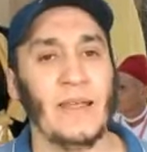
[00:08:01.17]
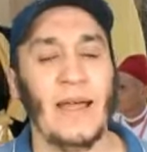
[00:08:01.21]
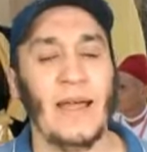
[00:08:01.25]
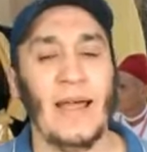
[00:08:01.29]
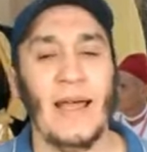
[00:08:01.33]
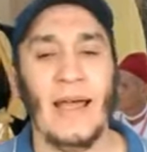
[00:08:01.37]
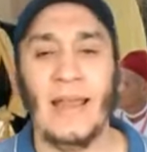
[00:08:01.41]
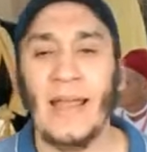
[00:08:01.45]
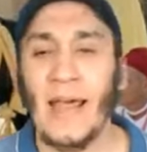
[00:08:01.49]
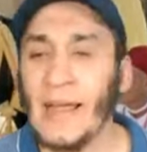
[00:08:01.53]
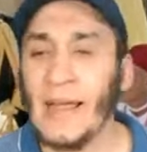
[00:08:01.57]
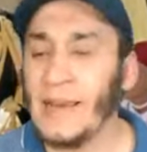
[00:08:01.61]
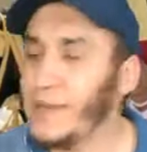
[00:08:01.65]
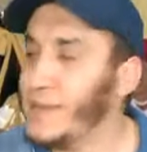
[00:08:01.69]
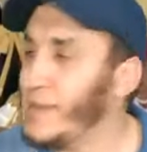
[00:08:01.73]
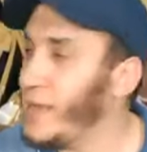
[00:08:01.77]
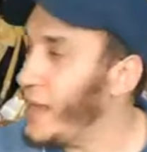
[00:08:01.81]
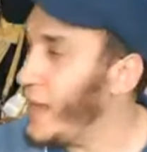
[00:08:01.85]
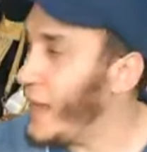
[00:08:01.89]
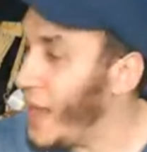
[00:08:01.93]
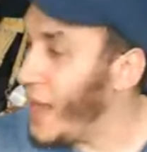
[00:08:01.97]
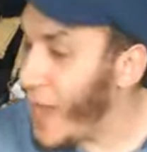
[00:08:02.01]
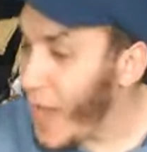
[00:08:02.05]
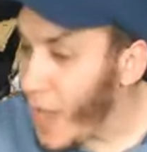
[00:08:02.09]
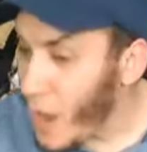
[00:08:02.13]
على أن
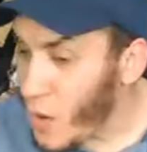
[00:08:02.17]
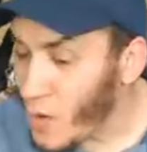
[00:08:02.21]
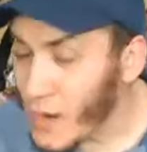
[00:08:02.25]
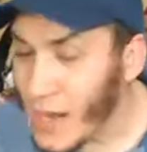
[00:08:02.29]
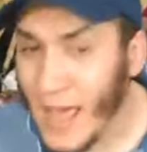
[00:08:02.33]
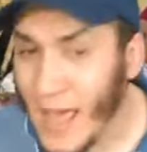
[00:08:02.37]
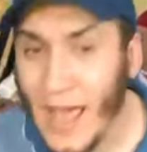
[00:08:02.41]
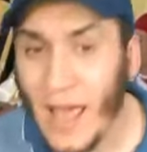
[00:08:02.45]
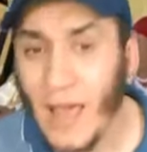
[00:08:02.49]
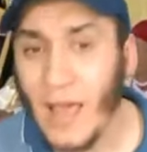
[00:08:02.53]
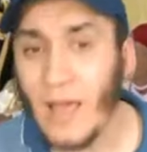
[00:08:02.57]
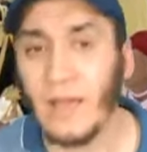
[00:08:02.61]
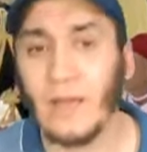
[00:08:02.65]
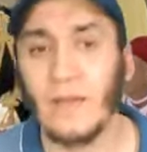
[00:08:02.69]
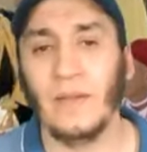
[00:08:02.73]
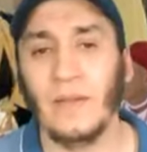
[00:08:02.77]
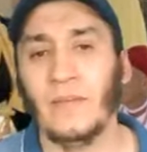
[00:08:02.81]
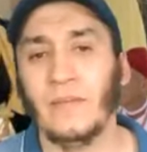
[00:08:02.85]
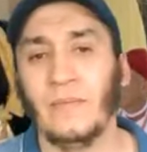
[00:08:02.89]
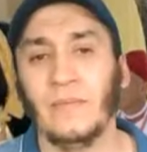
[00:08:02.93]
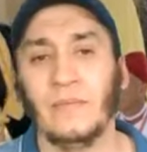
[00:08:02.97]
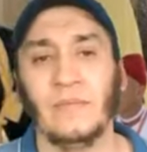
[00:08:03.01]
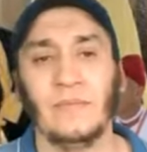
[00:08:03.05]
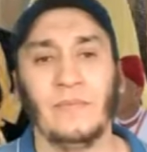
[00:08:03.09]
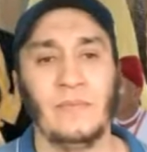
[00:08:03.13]
هؤلاء
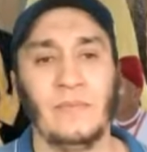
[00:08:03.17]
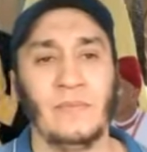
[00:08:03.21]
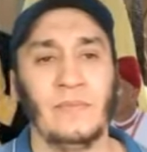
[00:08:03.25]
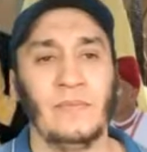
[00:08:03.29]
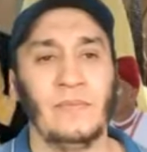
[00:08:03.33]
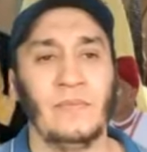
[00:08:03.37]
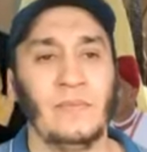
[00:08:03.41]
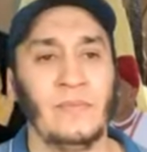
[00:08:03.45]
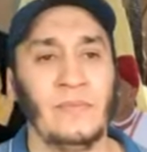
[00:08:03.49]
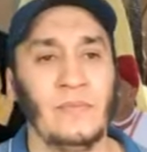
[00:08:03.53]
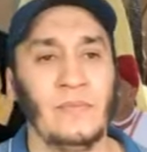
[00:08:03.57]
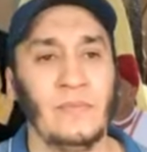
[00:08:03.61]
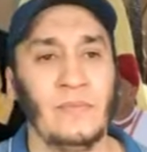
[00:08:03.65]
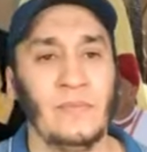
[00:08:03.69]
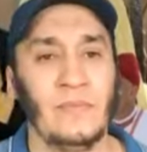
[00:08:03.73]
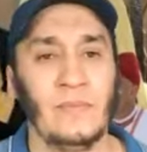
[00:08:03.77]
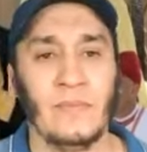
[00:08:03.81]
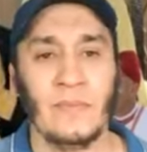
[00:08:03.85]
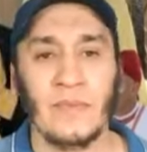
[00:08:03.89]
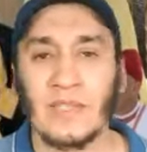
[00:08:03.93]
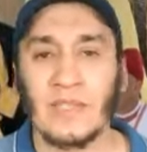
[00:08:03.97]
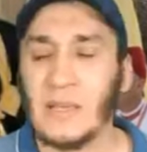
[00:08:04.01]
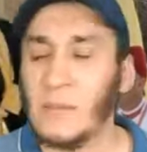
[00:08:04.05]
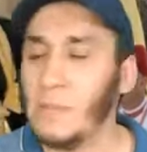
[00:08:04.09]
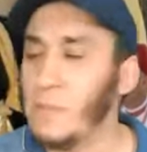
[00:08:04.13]

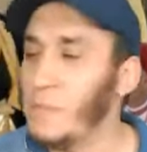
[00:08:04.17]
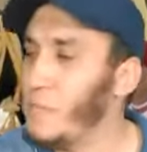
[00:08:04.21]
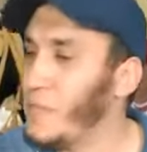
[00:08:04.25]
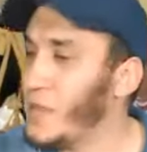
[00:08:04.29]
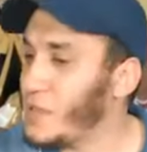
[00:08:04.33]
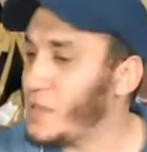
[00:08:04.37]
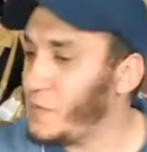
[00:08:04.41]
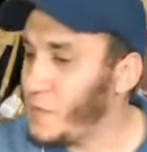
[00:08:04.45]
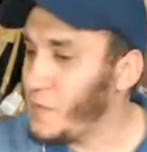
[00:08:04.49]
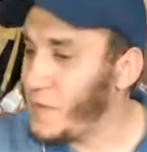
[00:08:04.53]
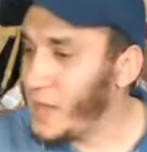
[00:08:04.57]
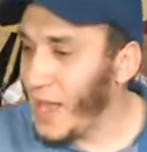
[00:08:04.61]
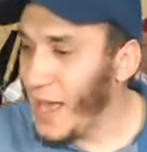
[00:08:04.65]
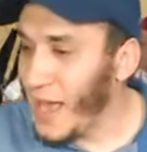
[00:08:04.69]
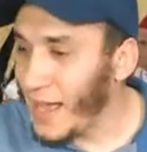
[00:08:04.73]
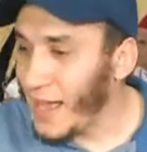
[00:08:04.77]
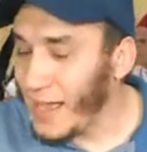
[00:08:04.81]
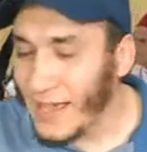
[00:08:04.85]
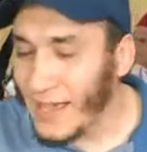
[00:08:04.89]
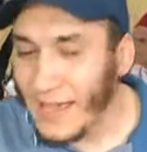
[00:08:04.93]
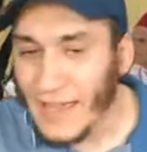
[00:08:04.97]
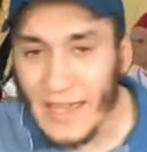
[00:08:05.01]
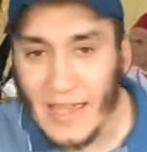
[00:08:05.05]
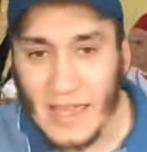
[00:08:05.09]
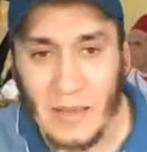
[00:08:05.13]
تمت في
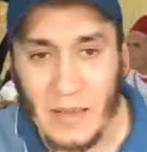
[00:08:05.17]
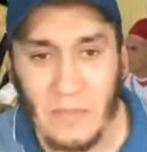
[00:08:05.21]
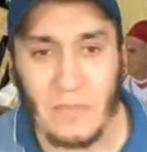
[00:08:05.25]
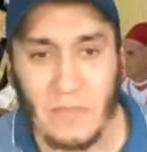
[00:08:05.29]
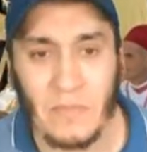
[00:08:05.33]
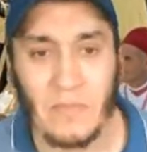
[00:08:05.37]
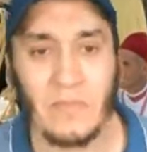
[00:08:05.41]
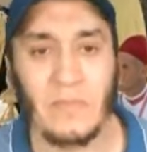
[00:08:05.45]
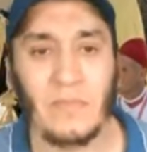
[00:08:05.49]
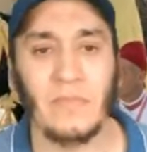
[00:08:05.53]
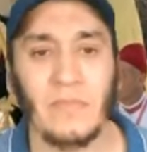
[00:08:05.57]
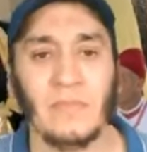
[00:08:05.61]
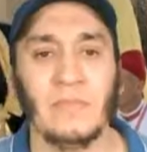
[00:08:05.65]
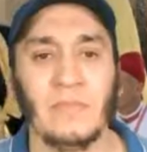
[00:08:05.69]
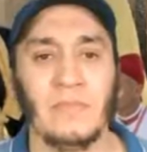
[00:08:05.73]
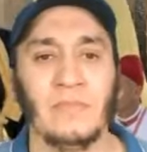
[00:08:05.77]
حقهم